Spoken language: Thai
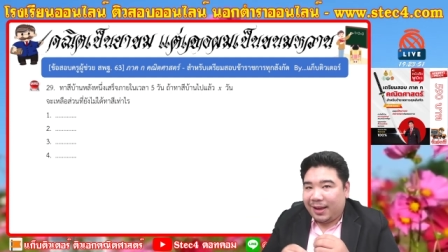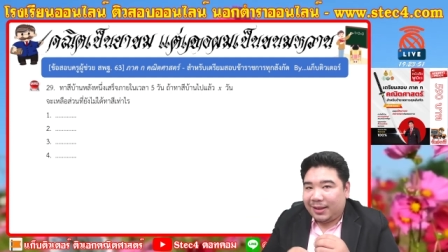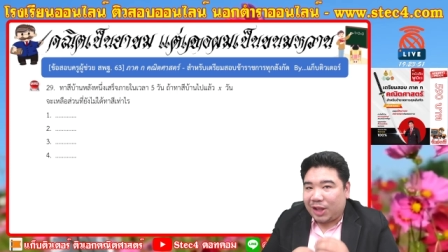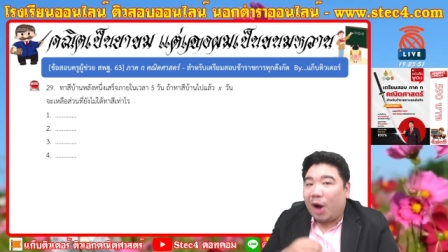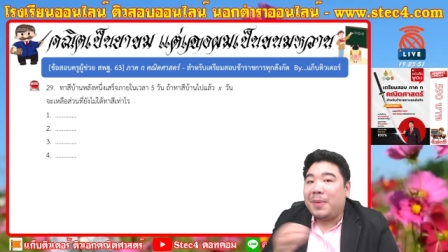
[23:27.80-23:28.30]

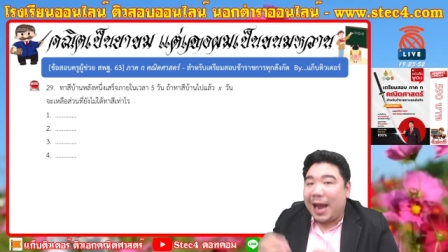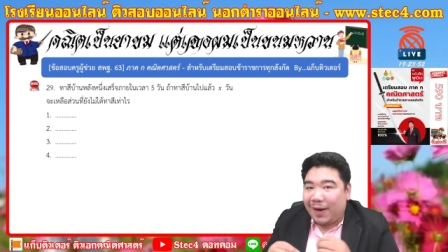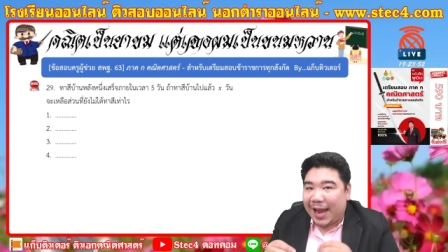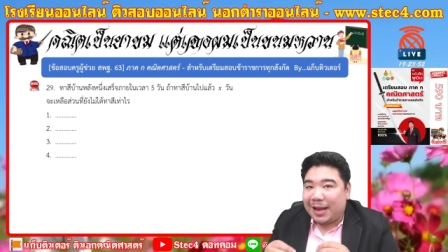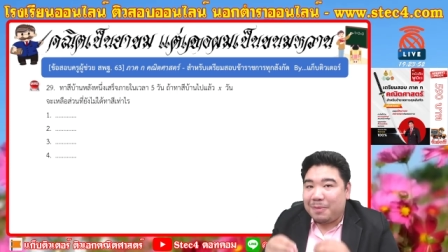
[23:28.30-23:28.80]
ตอบได้เท่า
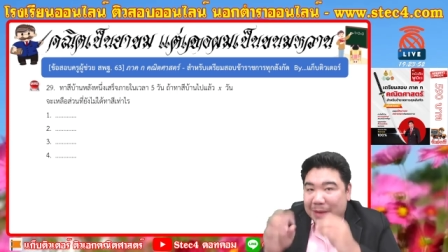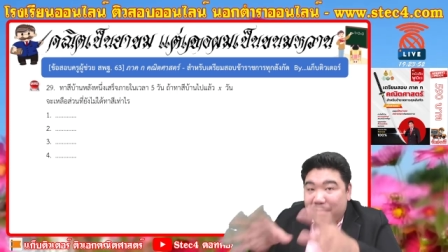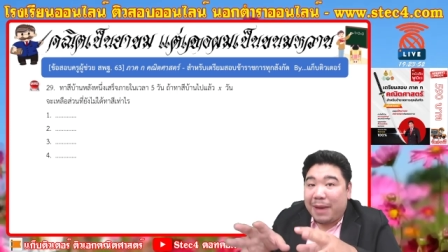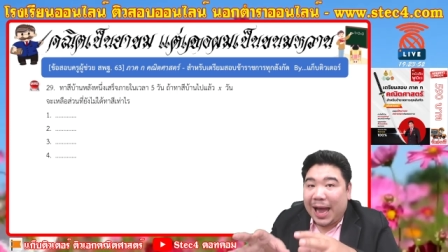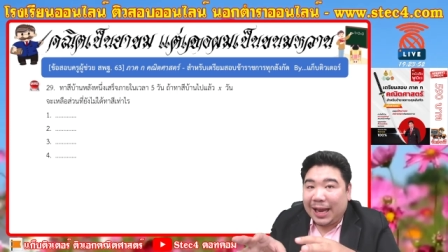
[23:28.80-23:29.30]
ไหร่ พิม
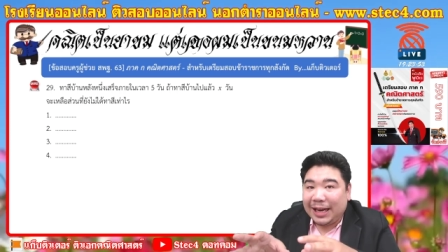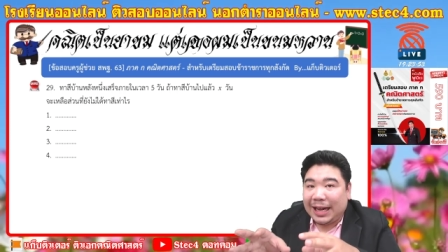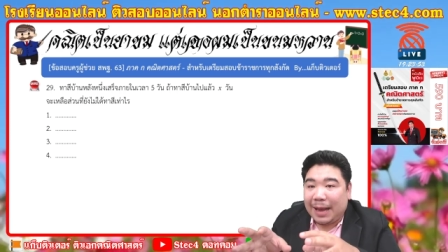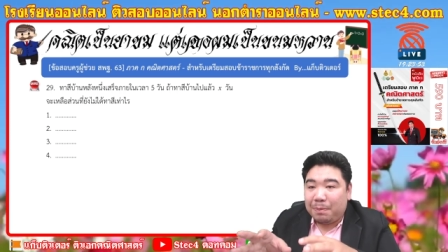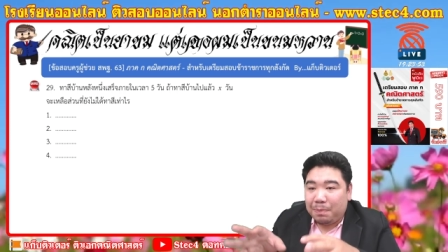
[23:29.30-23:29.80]
พ์มานะ
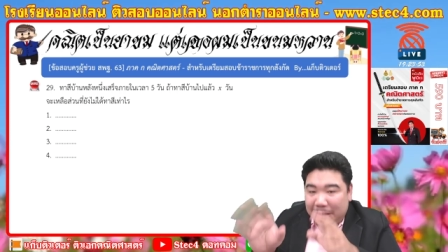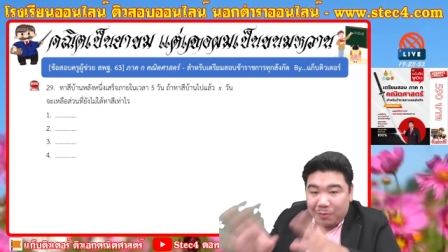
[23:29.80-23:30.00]
ครับ พิ